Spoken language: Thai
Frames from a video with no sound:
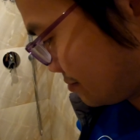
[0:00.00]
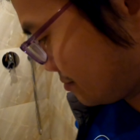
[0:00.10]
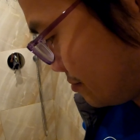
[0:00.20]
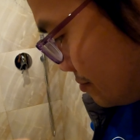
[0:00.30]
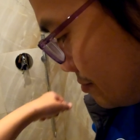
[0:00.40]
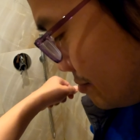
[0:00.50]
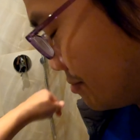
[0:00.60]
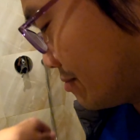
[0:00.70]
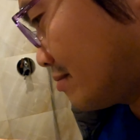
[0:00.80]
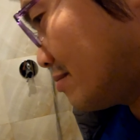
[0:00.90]
ไม่มี
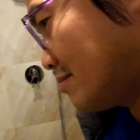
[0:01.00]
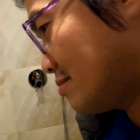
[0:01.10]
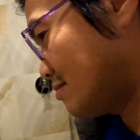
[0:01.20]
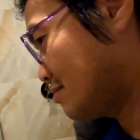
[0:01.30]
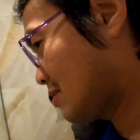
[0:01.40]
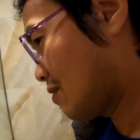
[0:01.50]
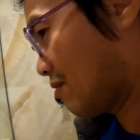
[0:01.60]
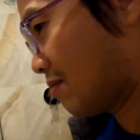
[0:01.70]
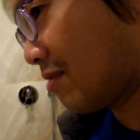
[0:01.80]
ที่แต่ของ